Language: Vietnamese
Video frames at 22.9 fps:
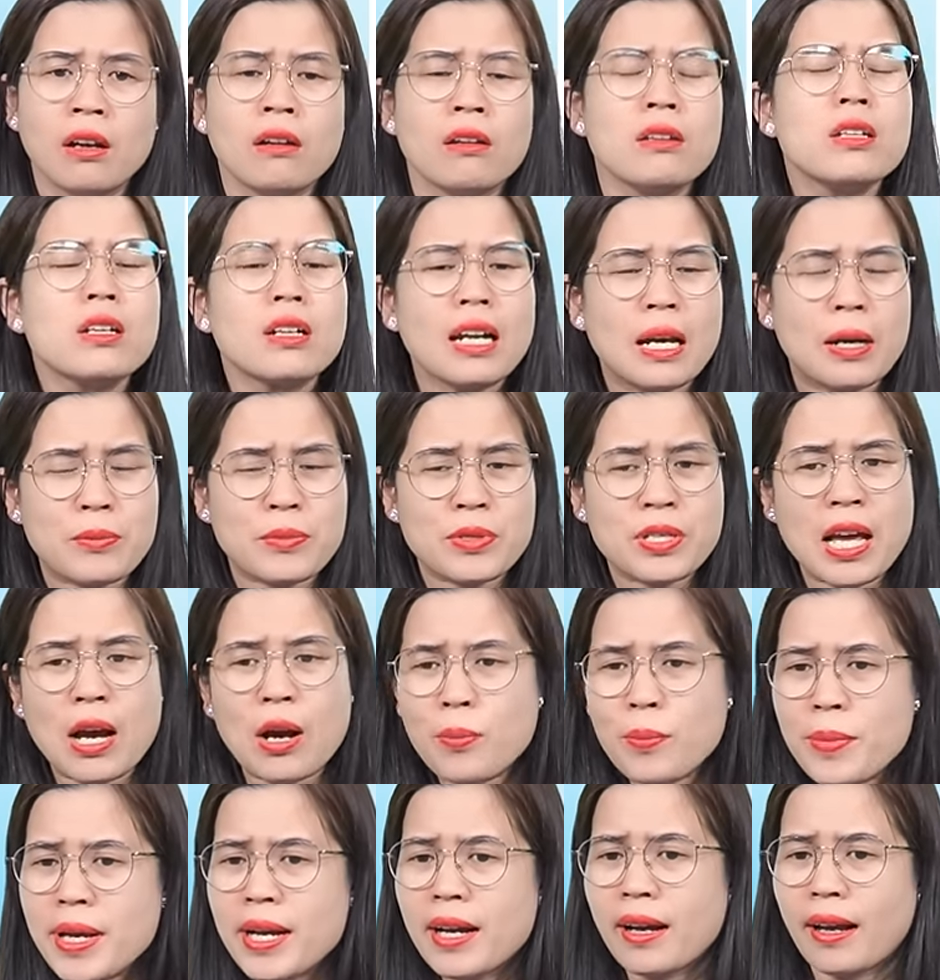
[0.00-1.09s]
nhưng làm sao
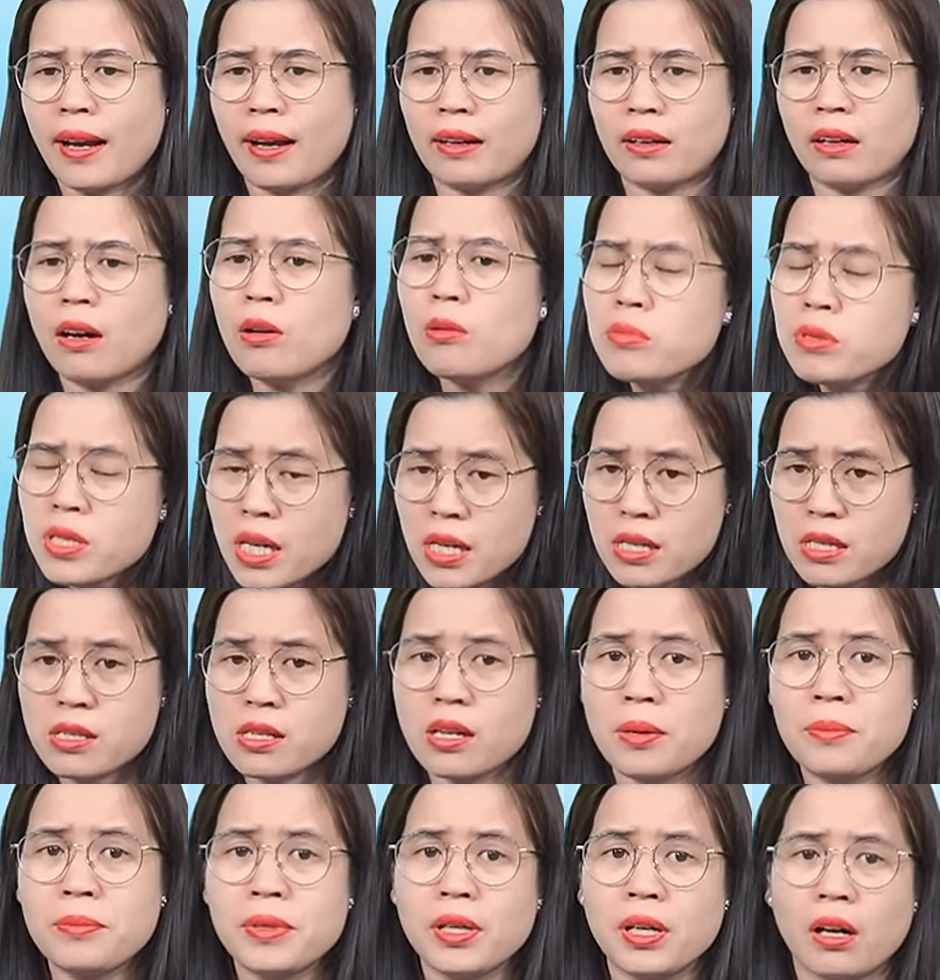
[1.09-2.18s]
bị kẹt không dậy
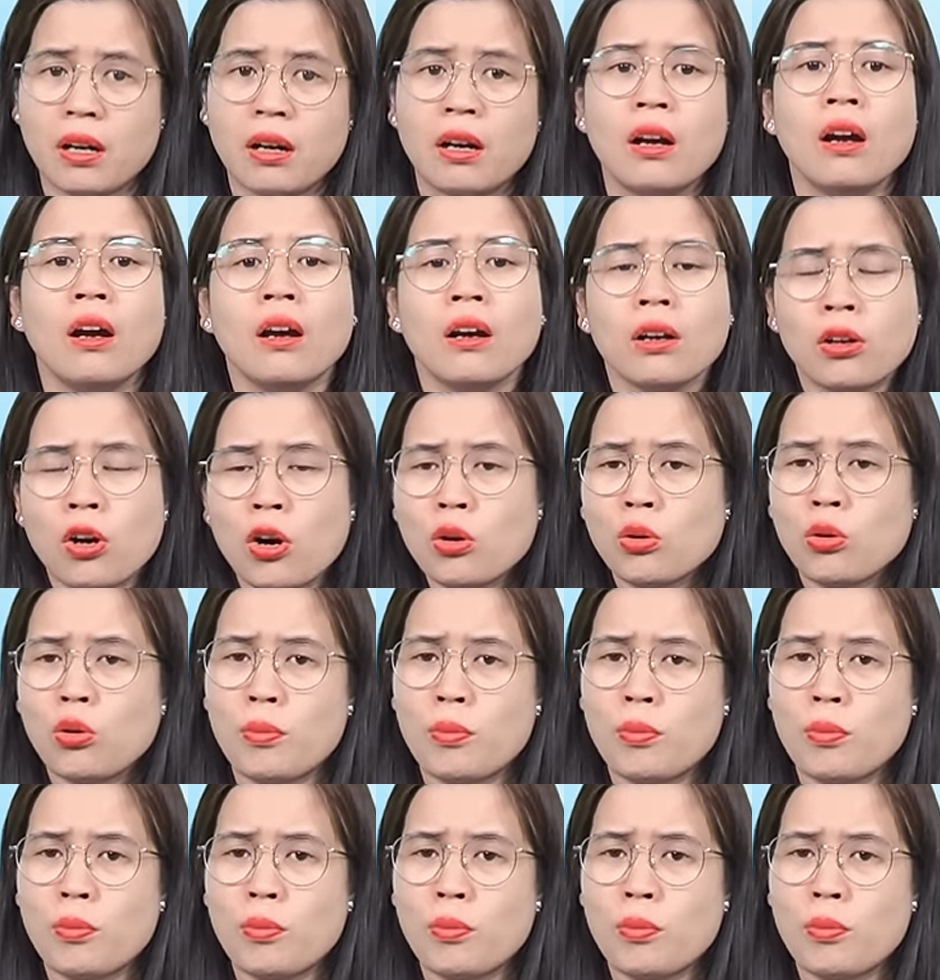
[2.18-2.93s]
sớm được con